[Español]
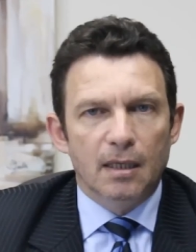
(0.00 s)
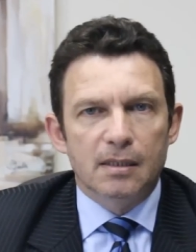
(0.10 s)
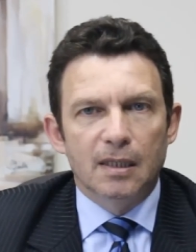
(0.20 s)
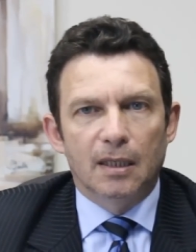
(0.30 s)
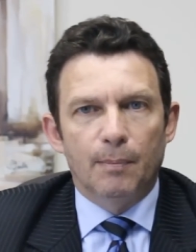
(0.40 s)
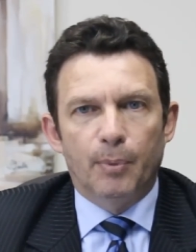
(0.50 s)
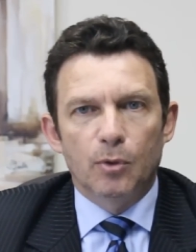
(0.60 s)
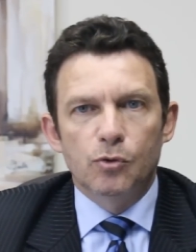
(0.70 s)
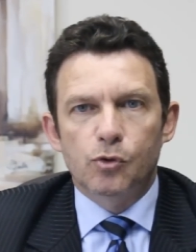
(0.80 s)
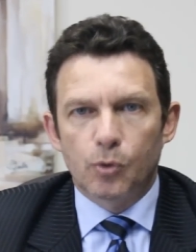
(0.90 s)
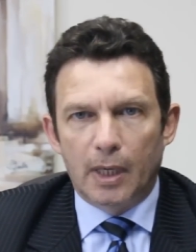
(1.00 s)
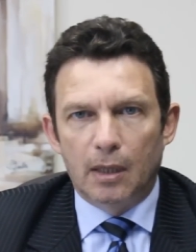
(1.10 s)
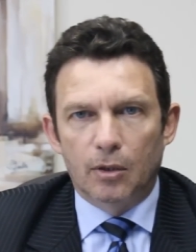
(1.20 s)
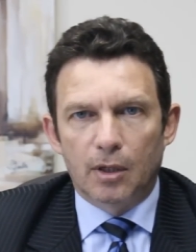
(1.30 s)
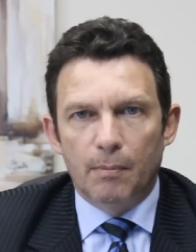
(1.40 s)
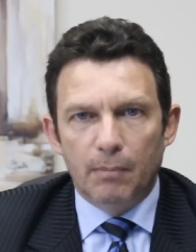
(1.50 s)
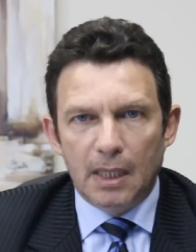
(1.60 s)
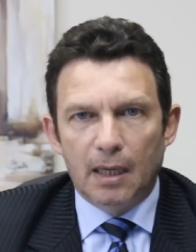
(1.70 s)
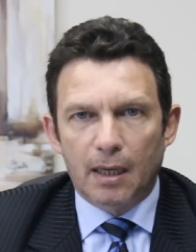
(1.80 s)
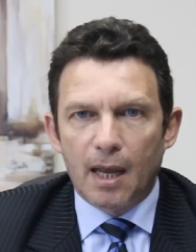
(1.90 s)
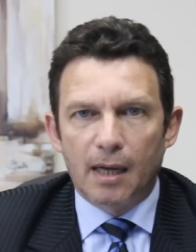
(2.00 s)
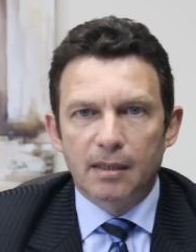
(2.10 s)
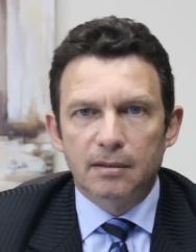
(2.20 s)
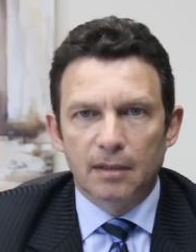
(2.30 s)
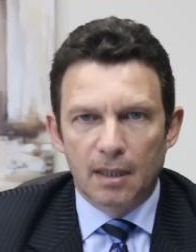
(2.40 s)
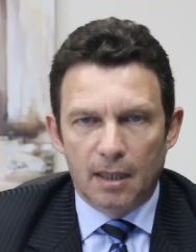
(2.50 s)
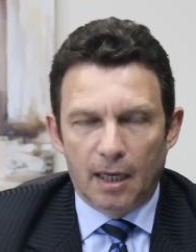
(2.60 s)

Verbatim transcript: Quiere decir que por un sueldo de mil reales,